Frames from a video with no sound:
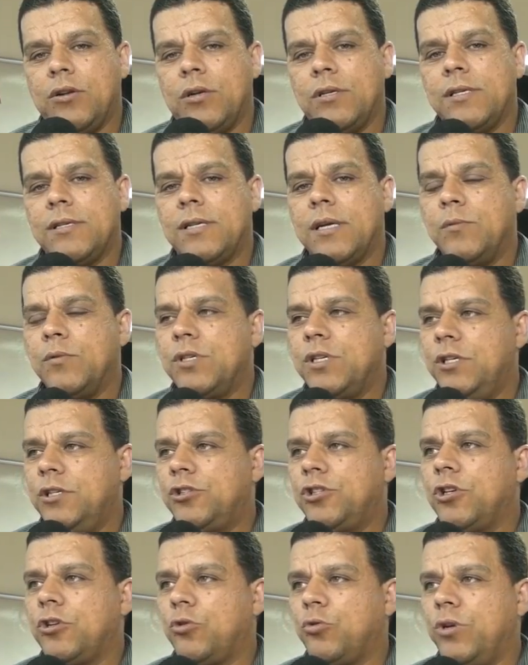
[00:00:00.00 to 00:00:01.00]
nós estamos
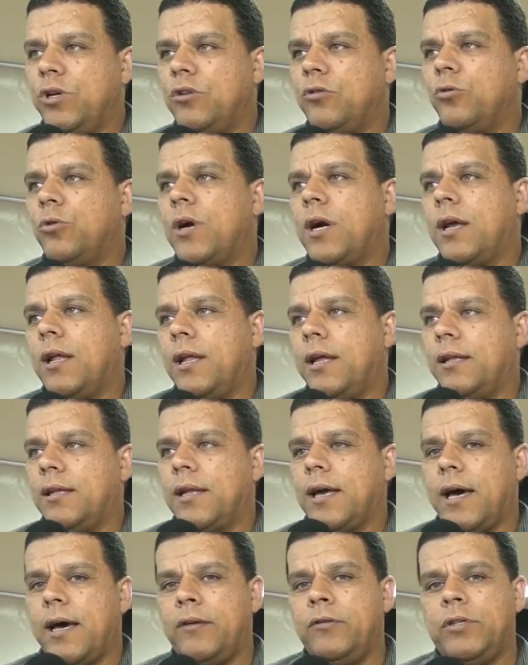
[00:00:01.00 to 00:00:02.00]
instituindo no
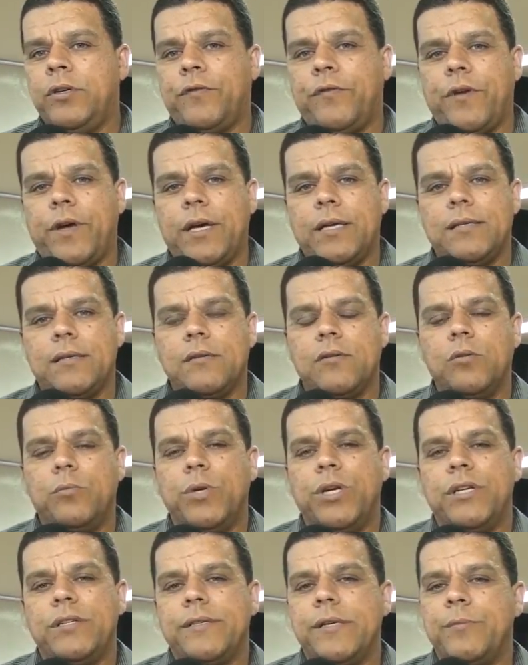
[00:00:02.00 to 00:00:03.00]
calendário de festas do
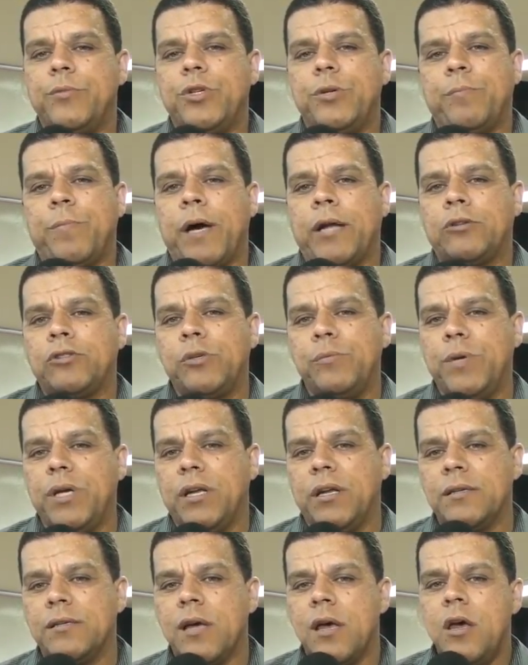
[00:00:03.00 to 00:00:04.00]
município de Patos de
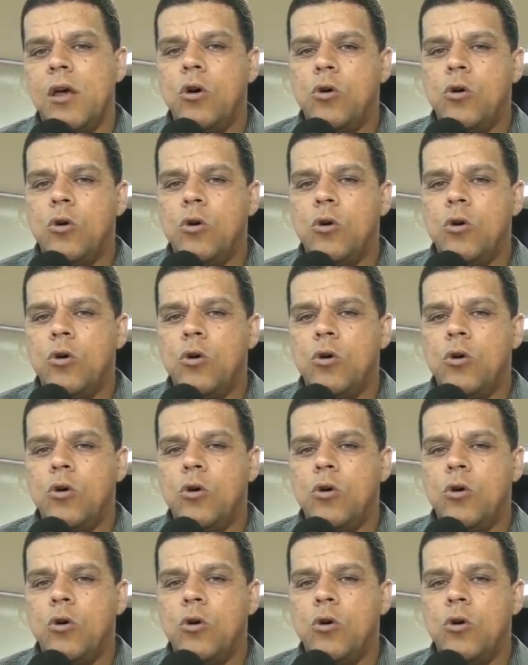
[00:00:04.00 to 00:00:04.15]
Minas,